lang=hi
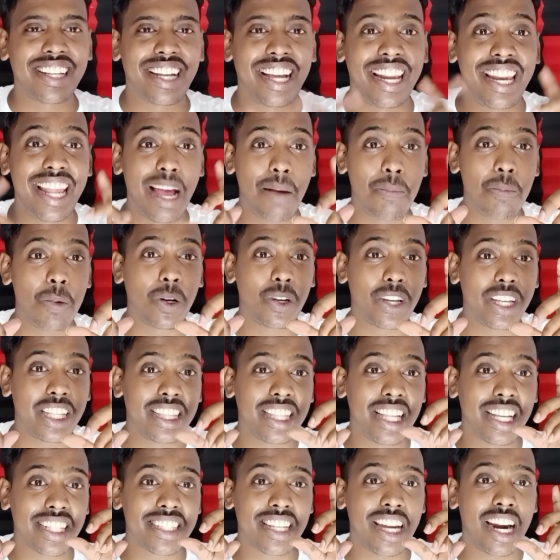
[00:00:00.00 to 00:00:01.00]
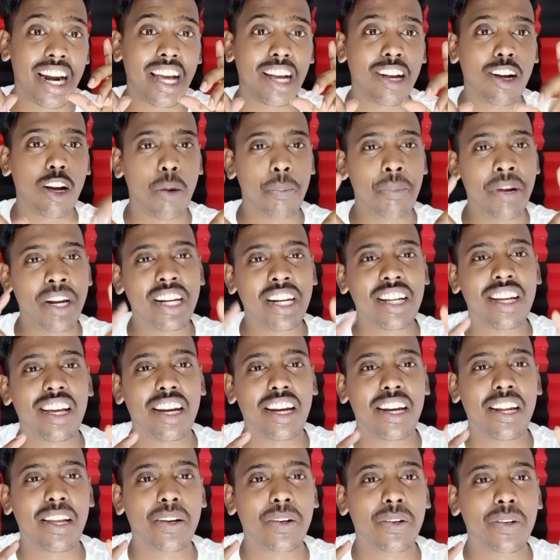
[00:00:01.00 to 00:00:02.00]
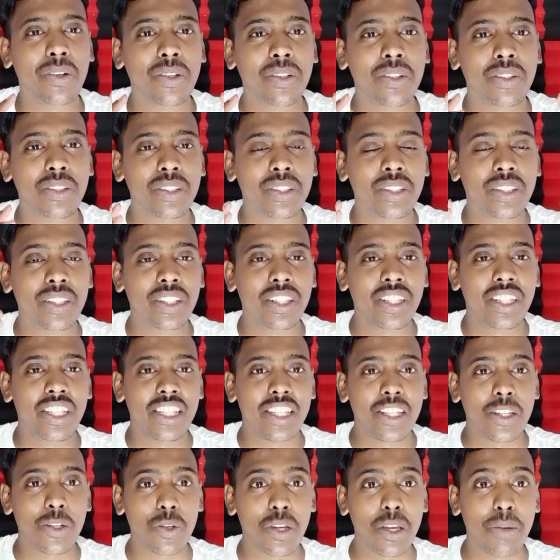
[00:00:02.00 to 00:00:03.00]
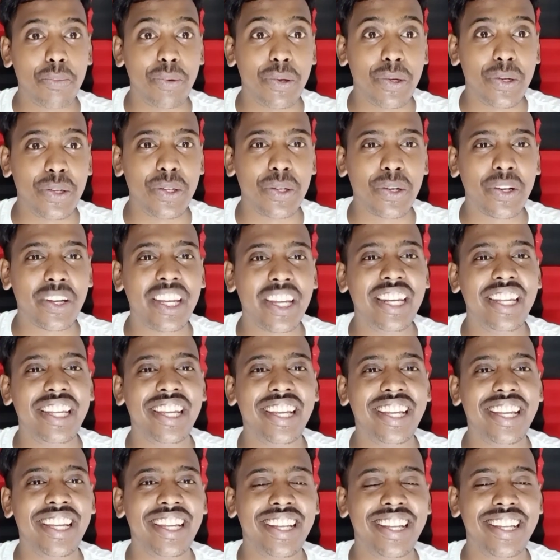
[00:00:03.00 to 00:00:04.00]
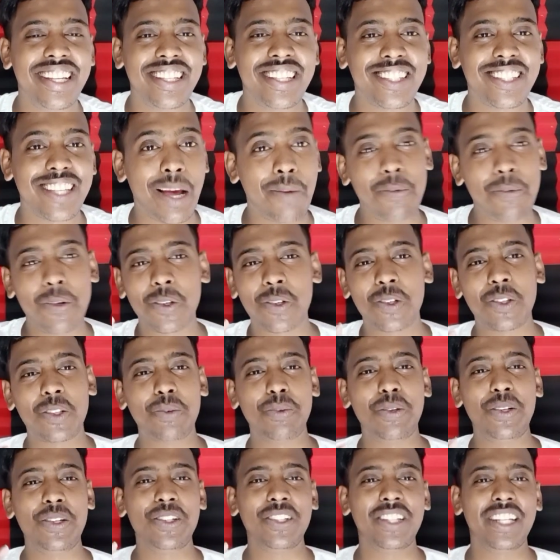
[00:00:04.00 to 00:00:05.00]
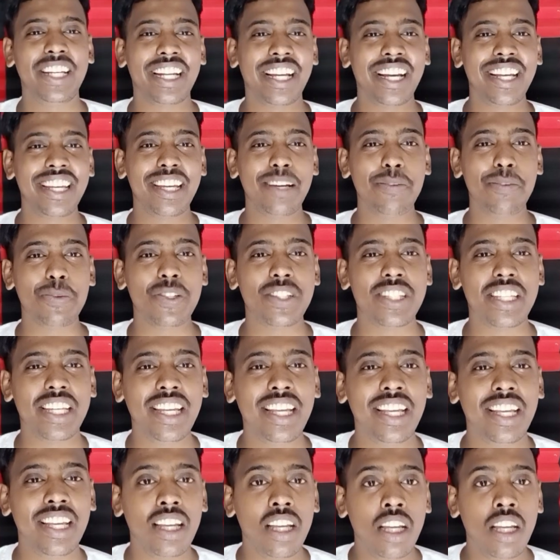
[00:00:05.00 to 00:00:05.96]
खाली आप लोग इतना सारा कमेंट कर रहे हो क्योंकि वीडियो के लिए अच्छा, आप लोग को तो वीडियो देना ही है मुझे